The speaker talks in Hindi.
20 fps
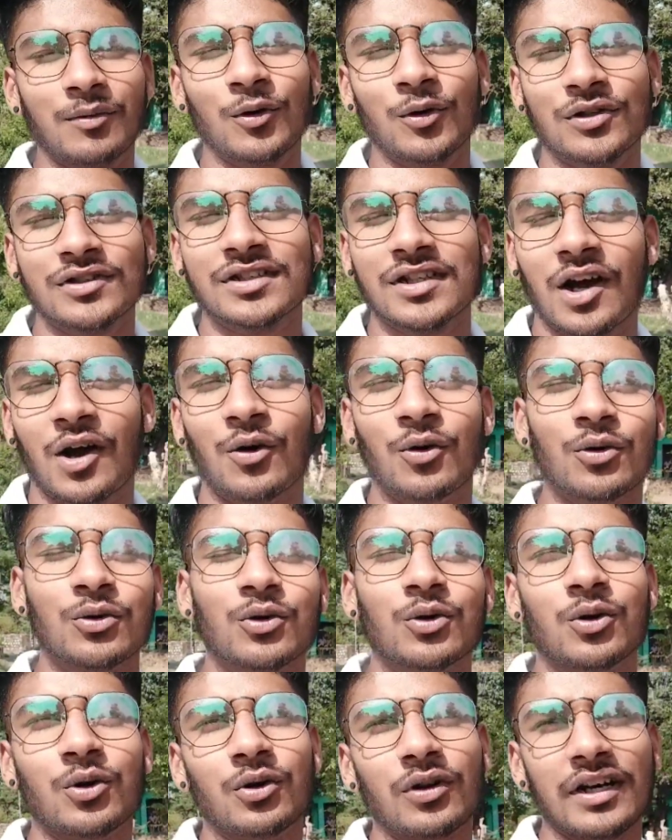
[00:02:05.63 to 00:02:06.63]
आप लोग
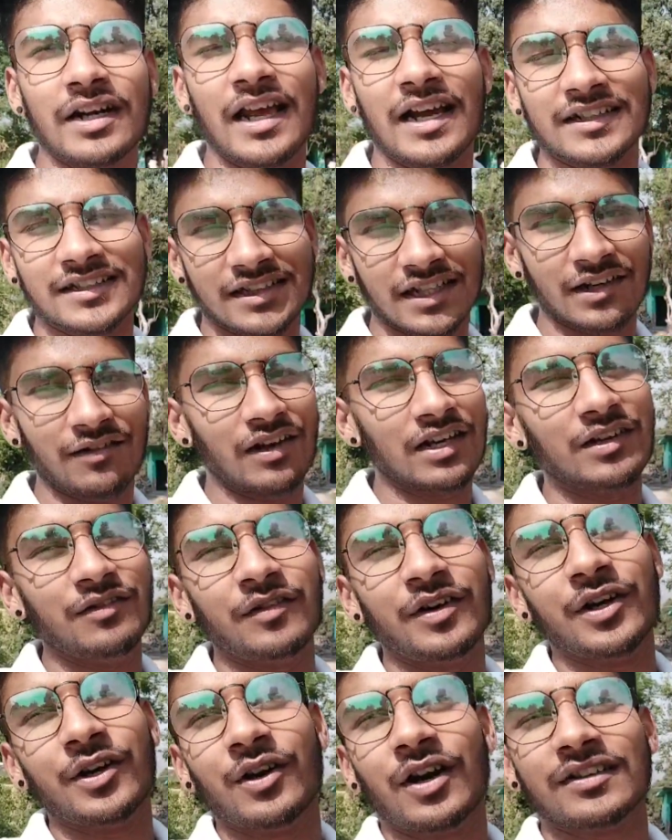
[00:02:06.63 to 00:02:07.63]
चाहो तो रिएक्शन
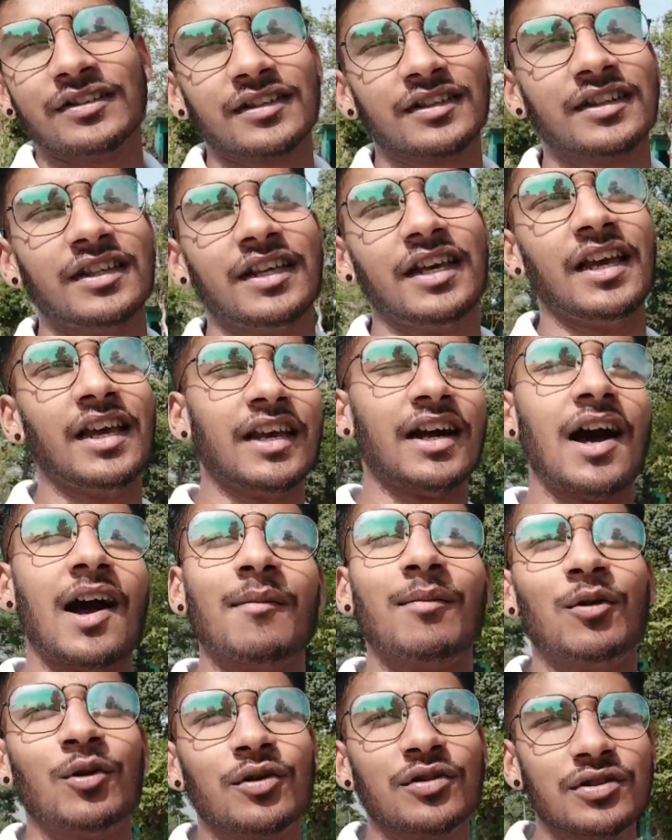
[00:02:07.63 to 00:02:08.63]
वाली वीडियो आ सकती है
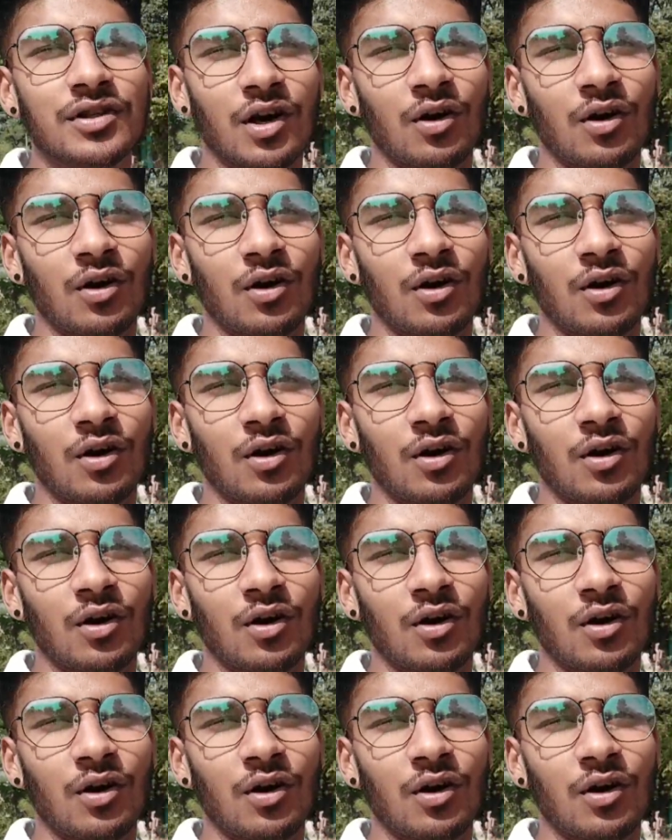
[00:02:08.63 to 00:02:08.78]
आप लोग